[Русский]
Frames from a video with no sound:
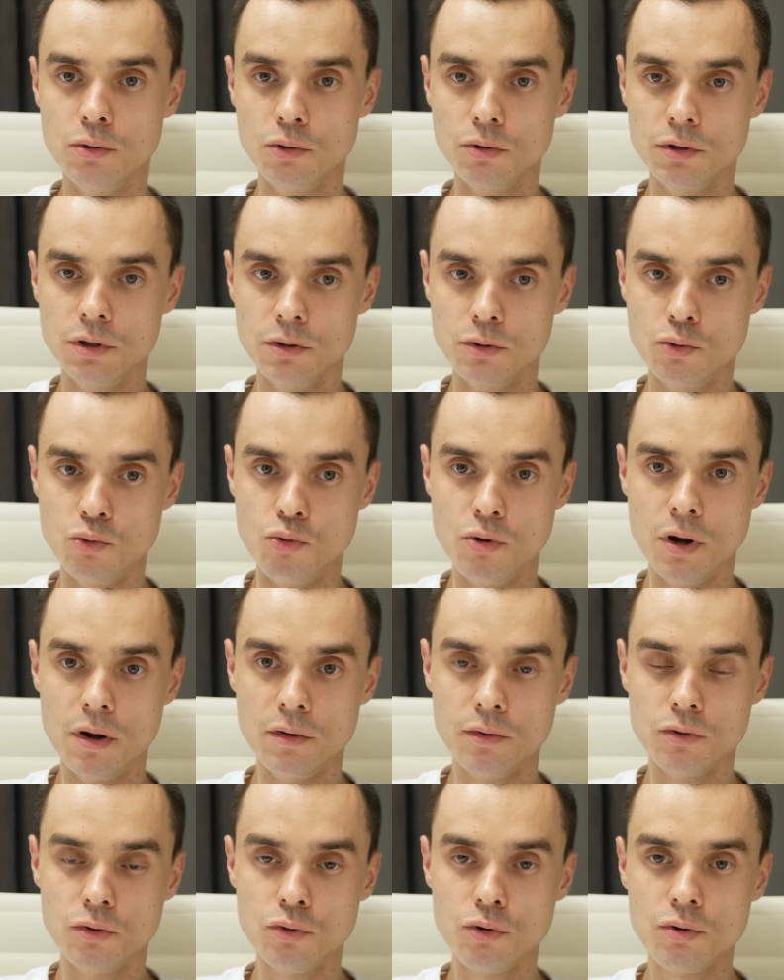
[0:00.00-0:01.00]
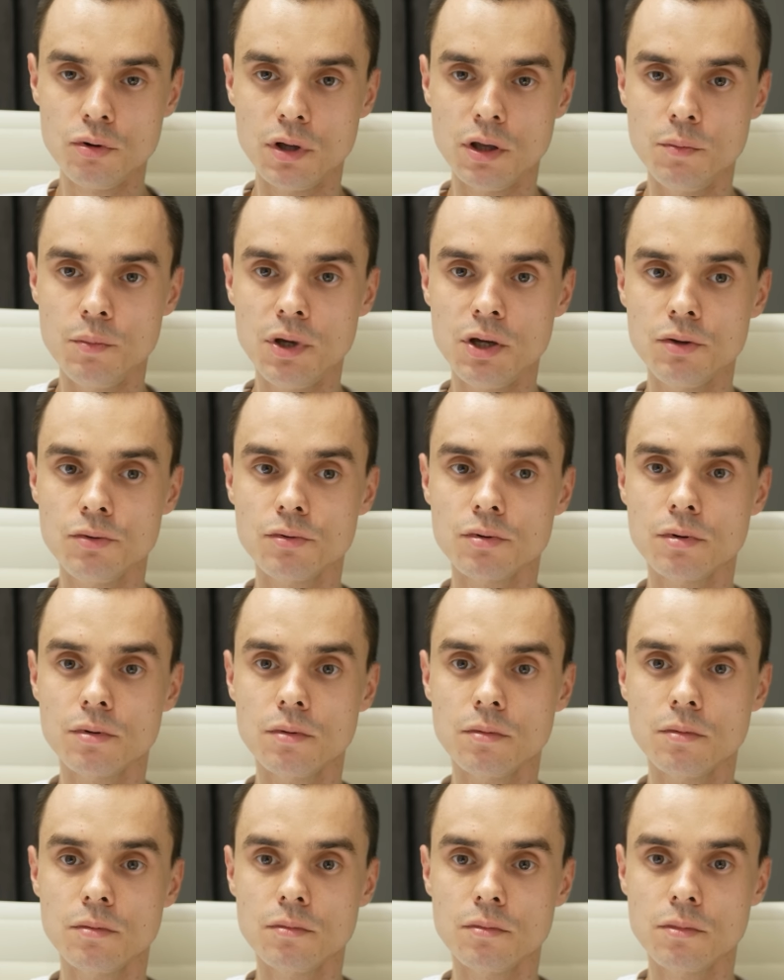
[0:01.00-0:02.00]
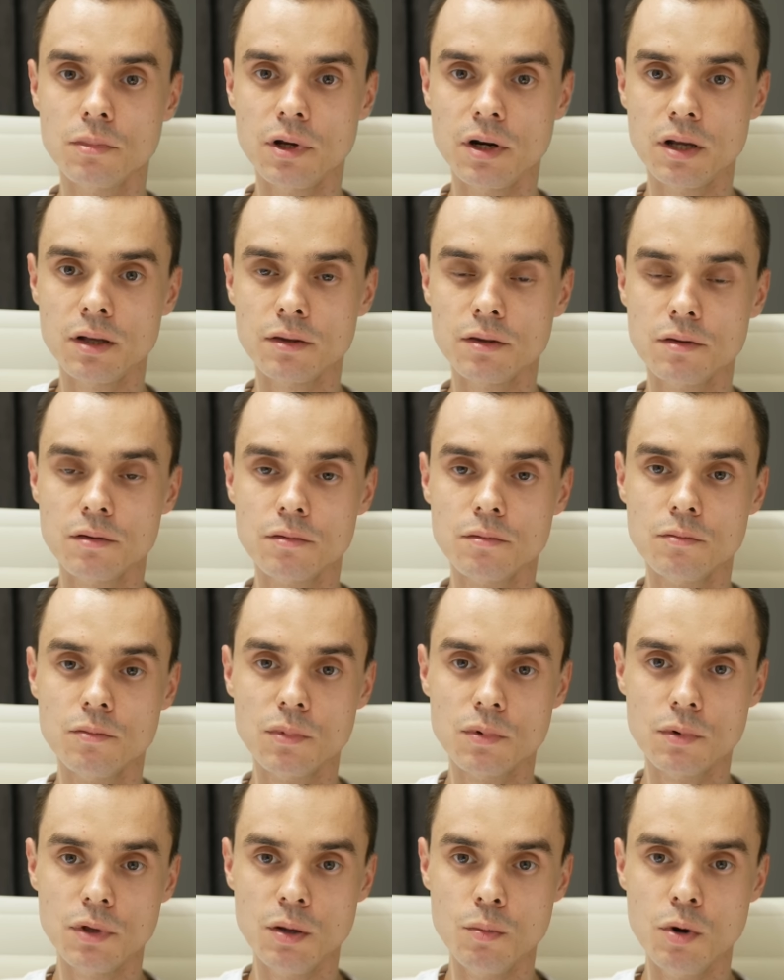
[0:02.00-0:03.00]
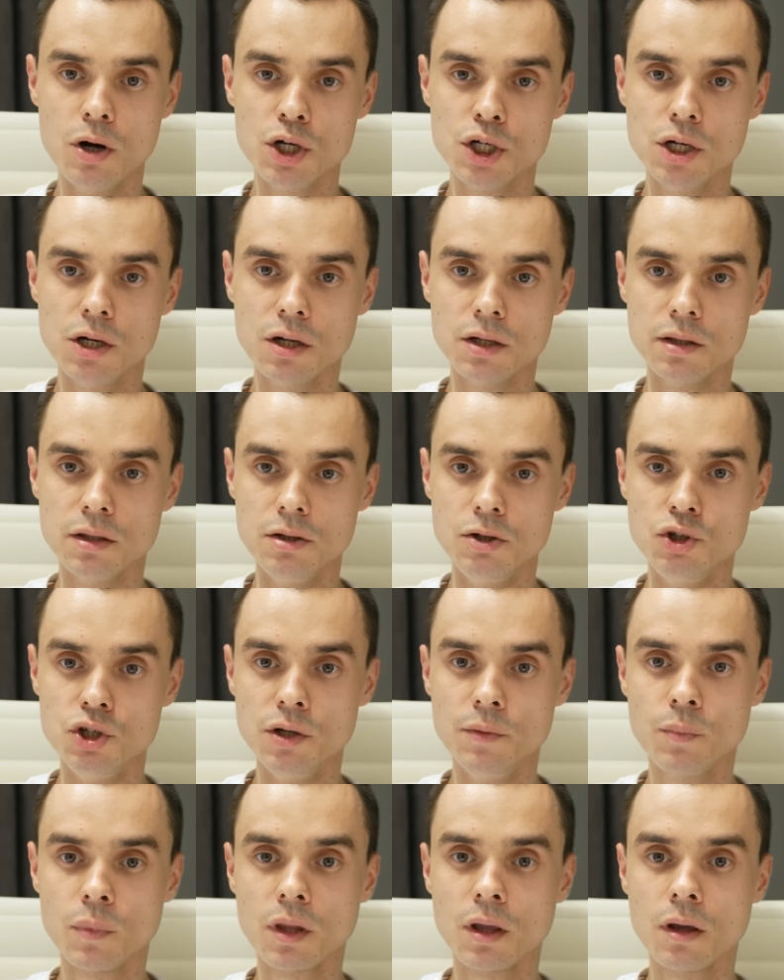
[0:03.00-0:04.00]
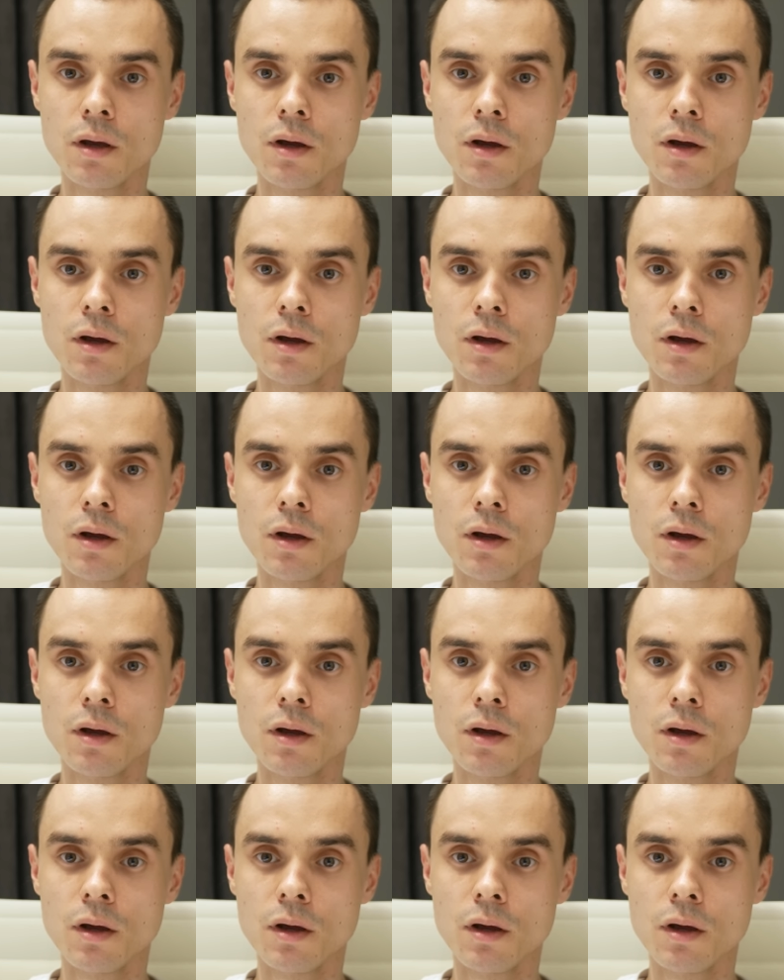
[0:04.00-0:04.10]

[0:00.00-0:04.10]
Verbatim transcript: друг на друга, но имеют ряд небольших отличий.